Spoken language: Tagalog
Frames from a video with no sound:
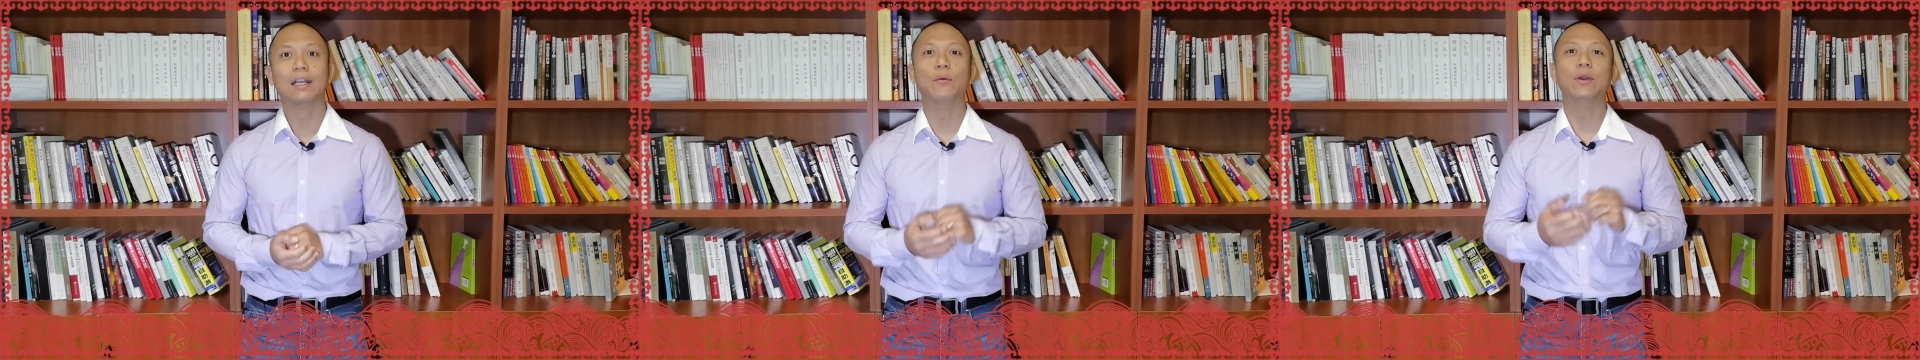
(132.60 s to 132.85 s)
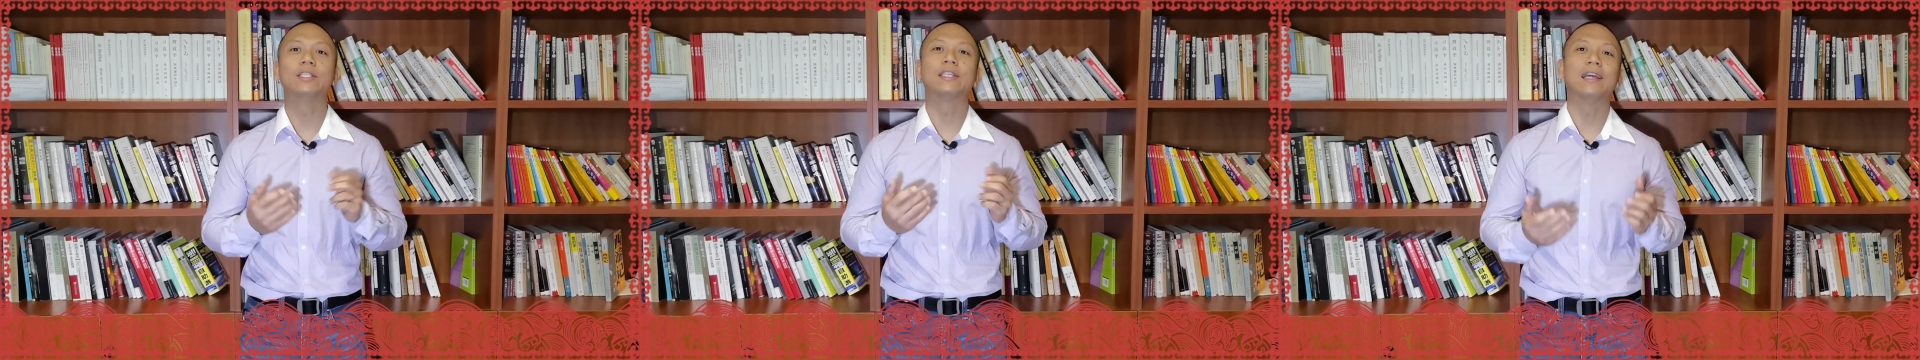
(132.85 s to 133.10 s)

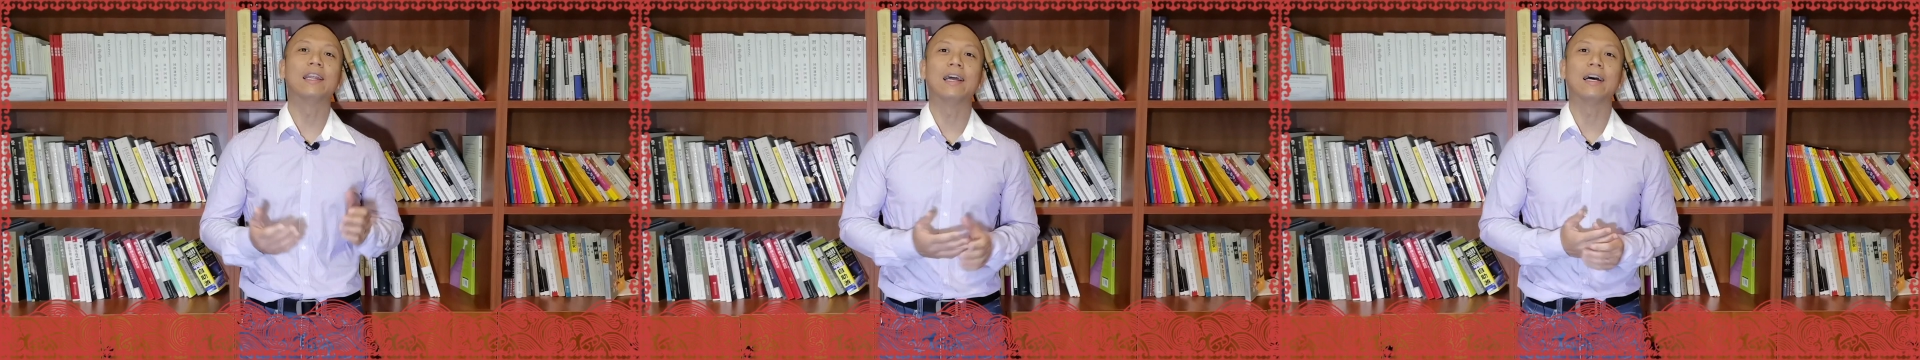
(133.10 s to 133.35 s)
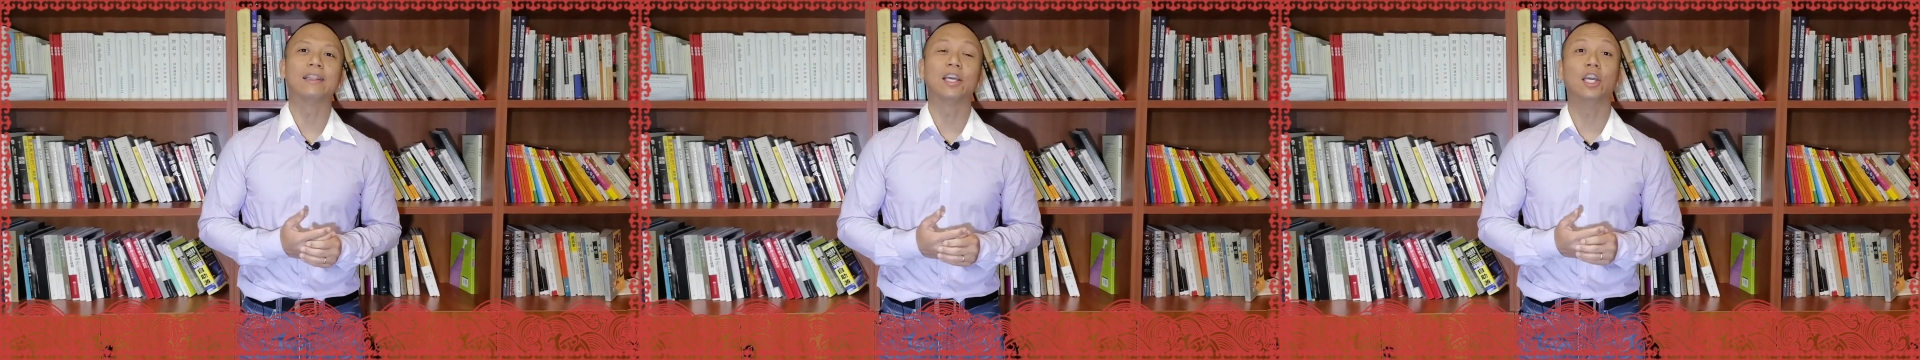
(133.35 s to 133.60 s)
gawin sana
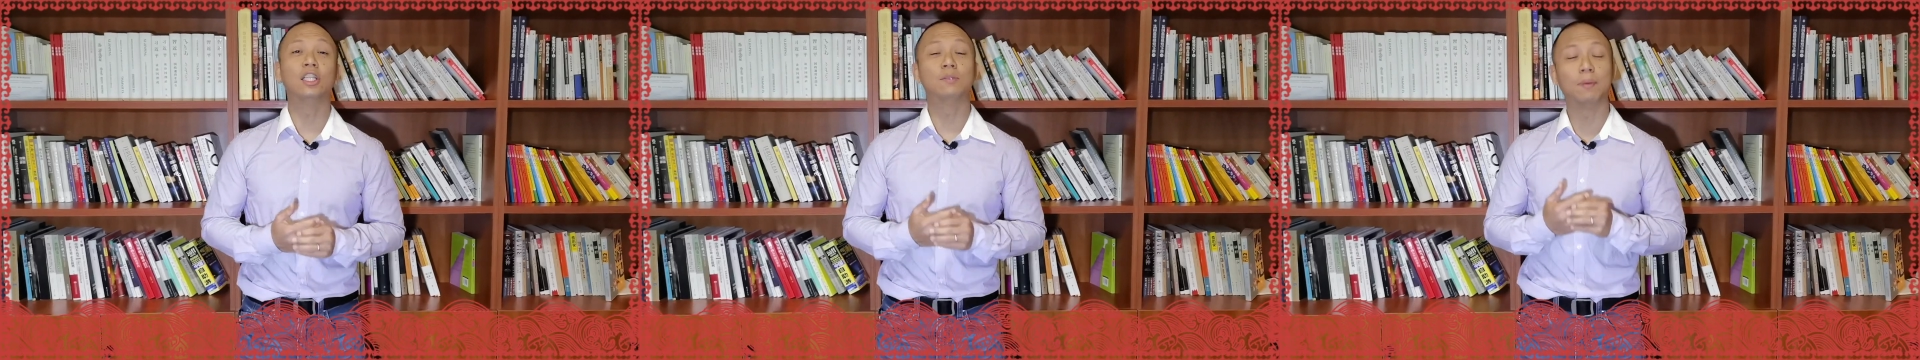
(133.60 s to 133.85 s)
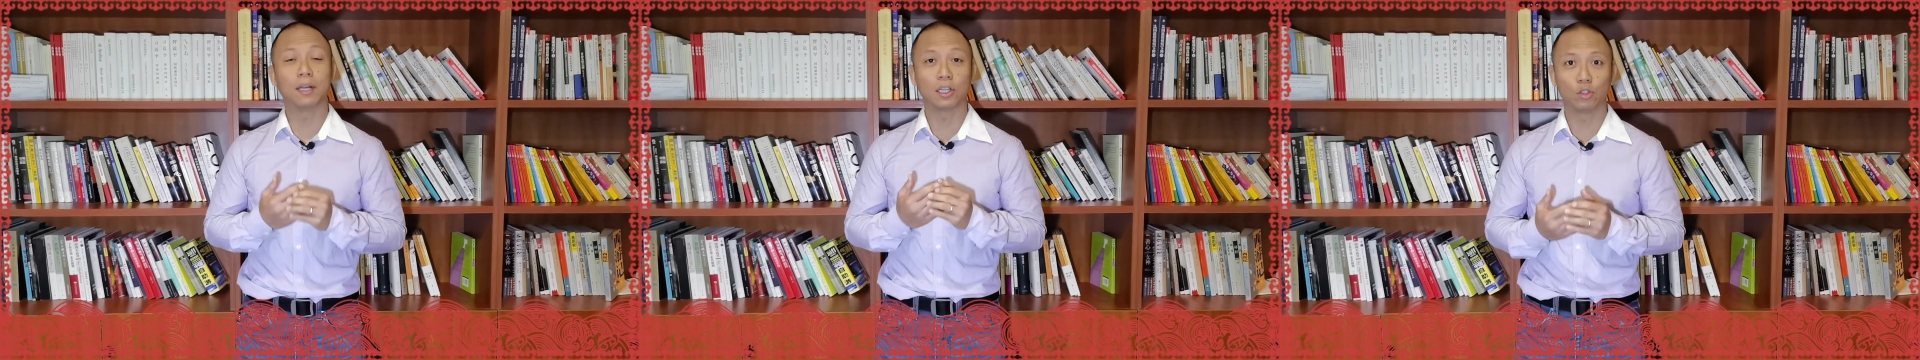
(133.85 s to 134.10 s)
nating
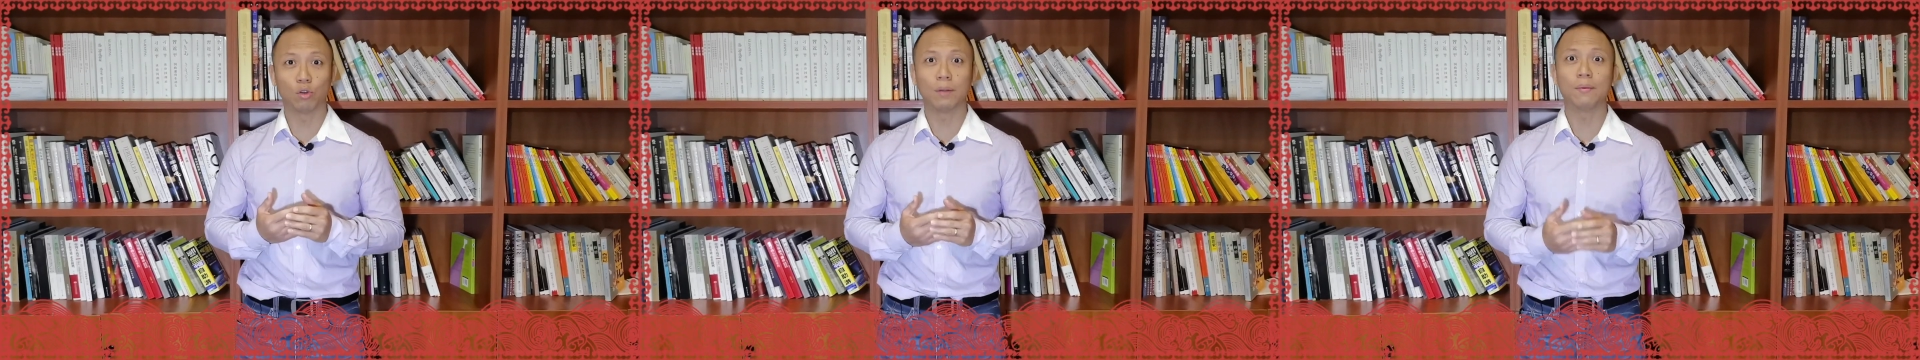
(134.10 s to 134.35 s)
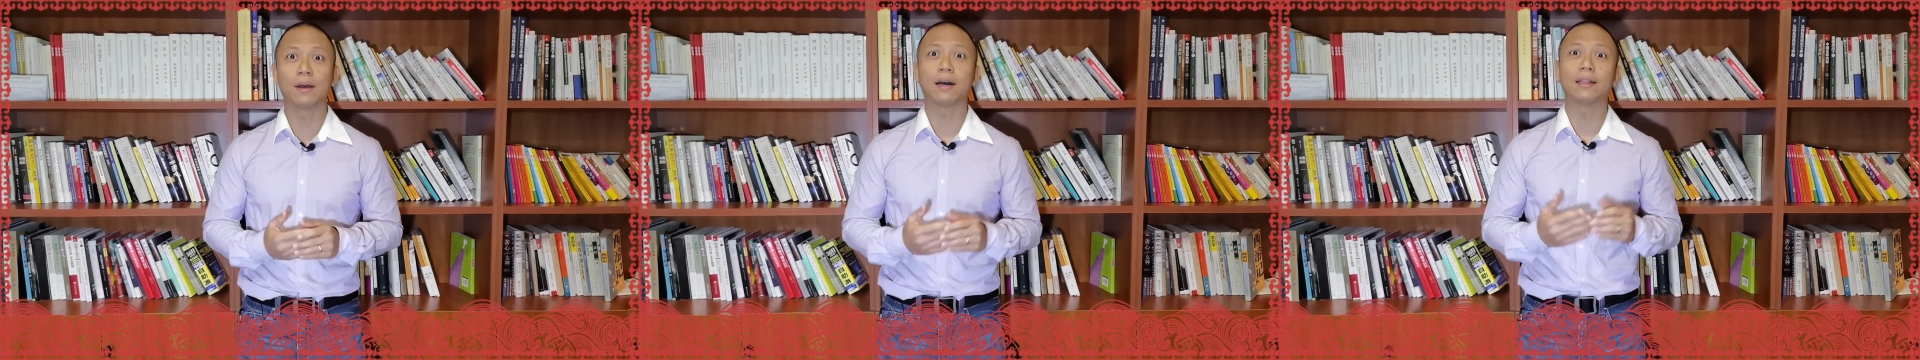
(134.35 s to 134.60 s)

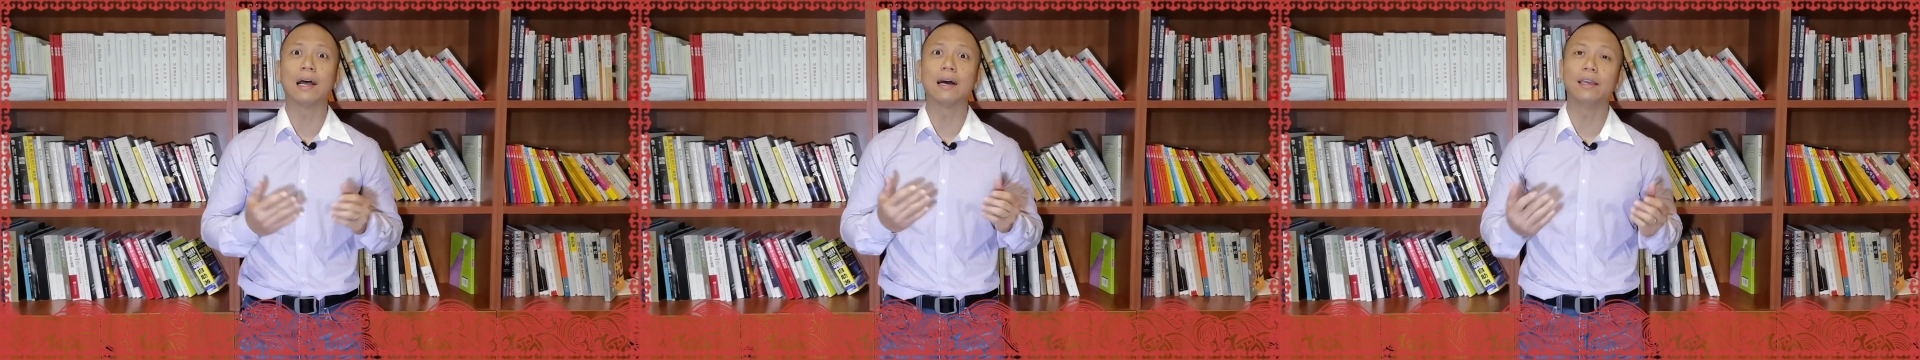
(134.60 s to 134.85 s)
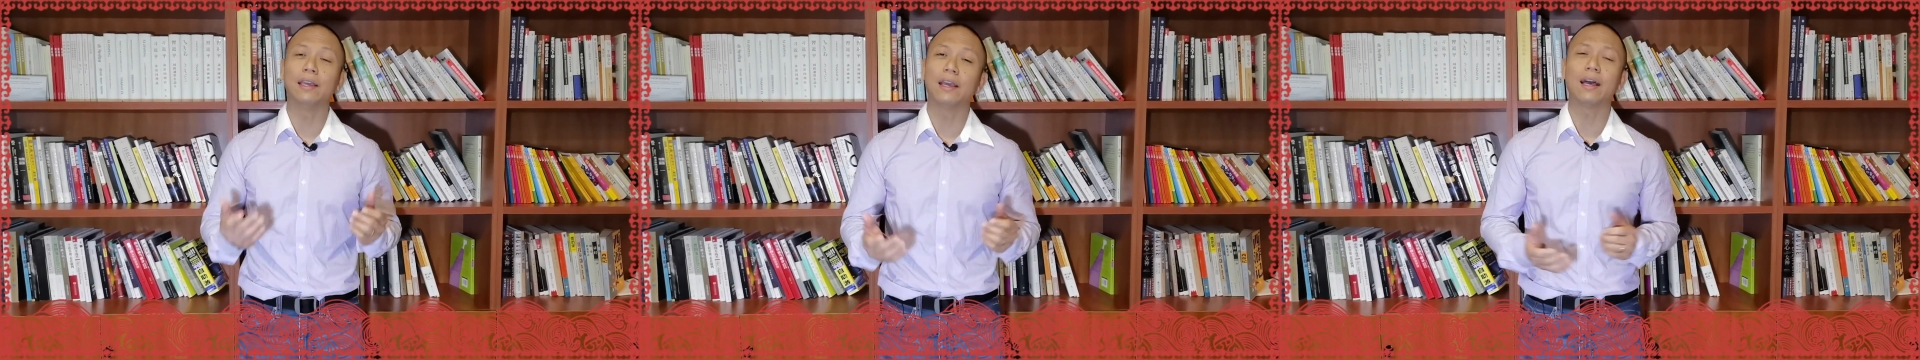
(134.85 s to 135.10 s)
inspirasyon ng mga
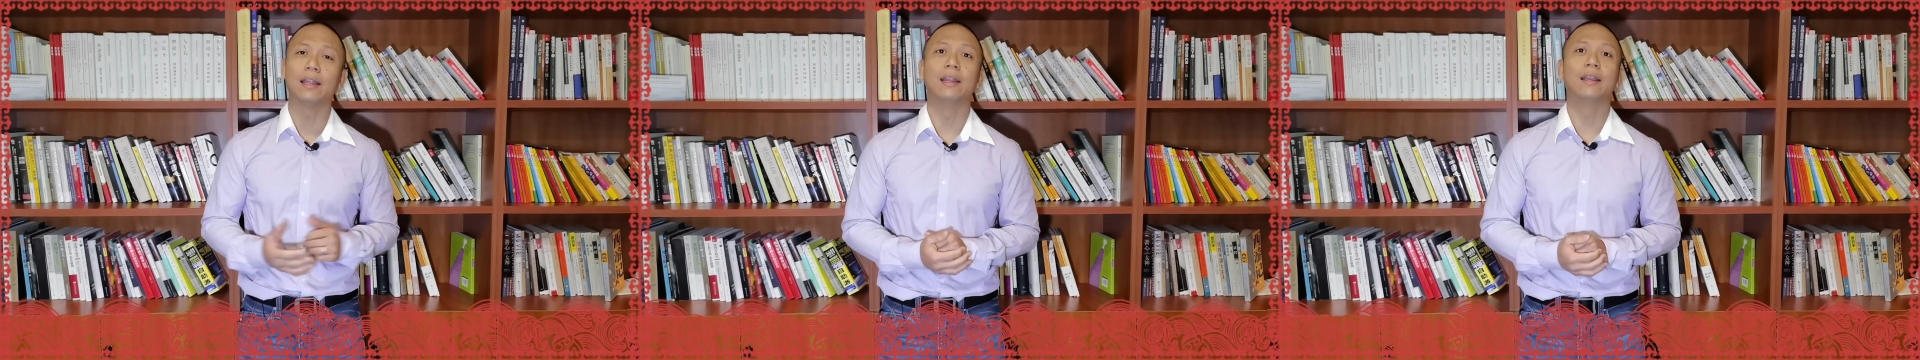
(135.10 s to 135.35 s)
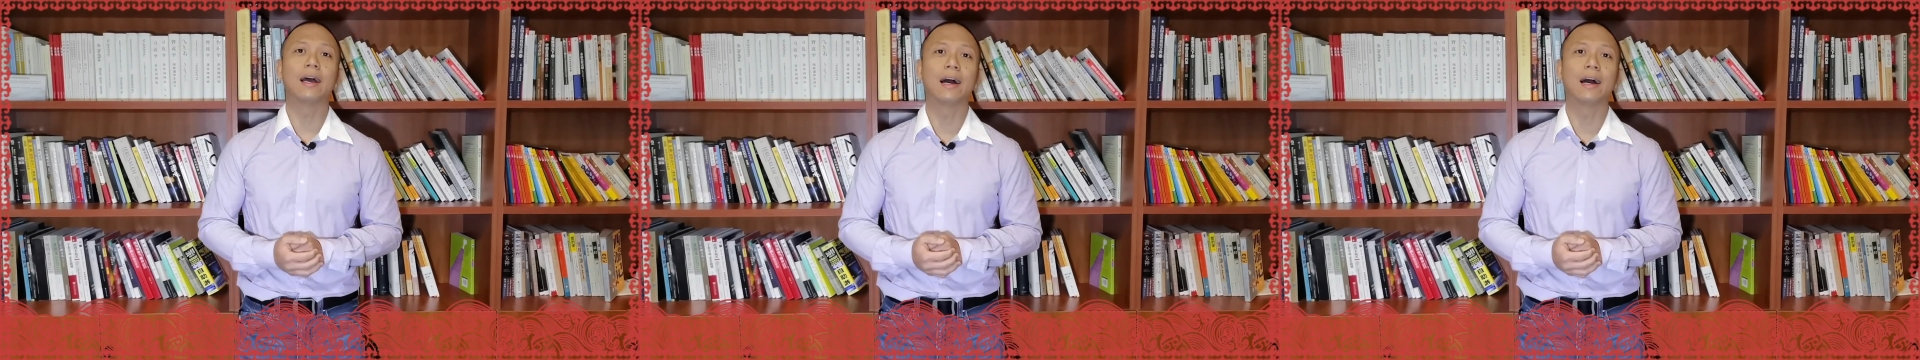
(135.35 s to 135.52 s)
katangian